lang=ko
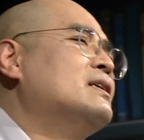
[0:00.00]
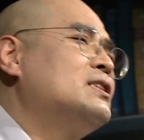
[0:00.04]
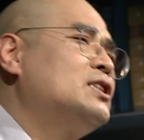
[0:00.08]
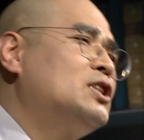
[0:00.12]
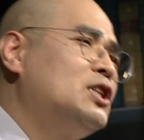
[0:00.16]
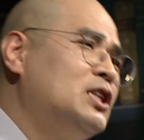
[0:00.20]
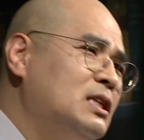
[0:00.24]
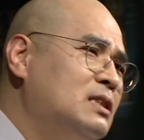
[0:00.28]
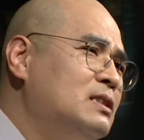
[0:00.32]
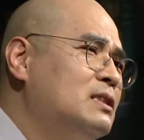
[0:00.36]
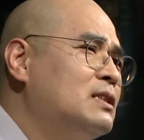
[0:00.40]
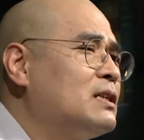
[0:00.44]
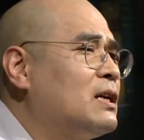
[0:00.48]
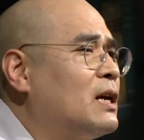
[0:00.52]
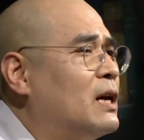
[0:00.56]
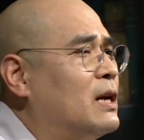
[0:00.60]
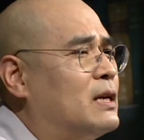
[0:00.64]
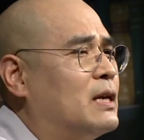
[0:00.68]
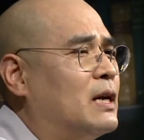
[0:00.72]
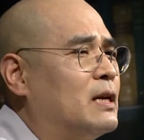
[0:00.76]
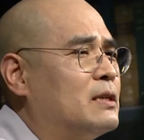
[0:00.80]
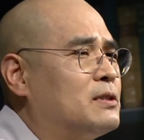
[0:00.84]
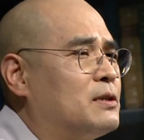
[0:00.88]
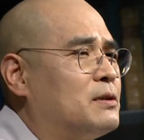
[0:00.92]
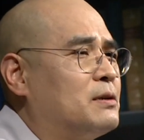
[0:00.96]
진지게
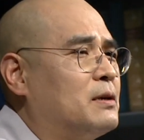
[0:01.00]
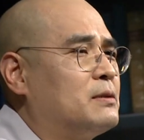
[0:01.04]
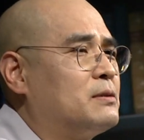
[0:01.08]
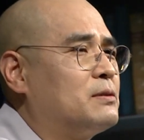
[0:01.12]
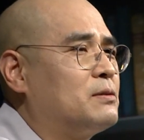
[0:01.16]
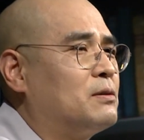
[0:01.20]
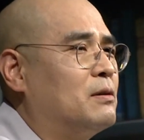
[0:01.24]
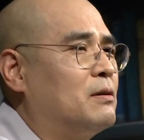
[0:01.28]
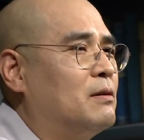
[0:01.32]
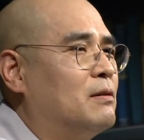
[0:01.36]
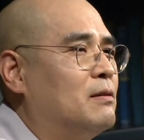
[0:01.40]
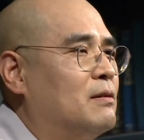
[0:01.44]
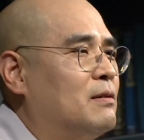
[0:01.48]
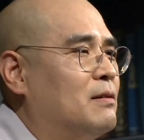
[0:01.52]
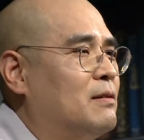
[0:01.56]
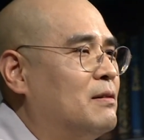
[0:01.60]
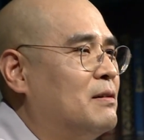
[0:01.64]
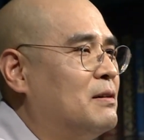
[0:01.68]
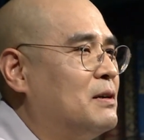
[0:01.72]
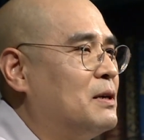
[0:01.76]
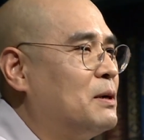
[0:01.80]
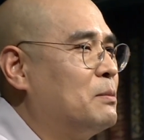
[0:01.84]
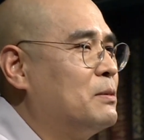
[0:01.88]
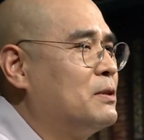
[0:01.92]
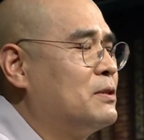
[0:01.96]
얘기하지 그랬어.
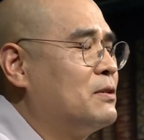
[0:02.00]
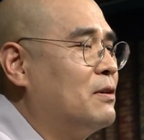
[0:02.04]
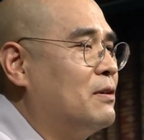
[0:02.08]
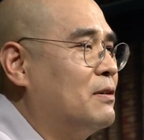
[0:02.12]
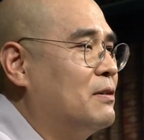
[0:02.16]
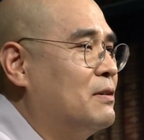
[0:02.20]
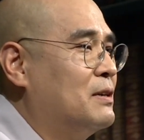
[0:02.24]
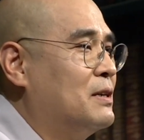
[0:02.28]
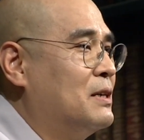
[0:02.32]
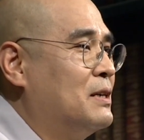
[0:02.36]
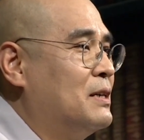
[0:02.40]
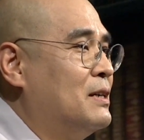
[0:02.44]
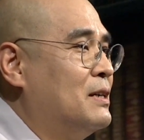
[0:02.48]
이러면서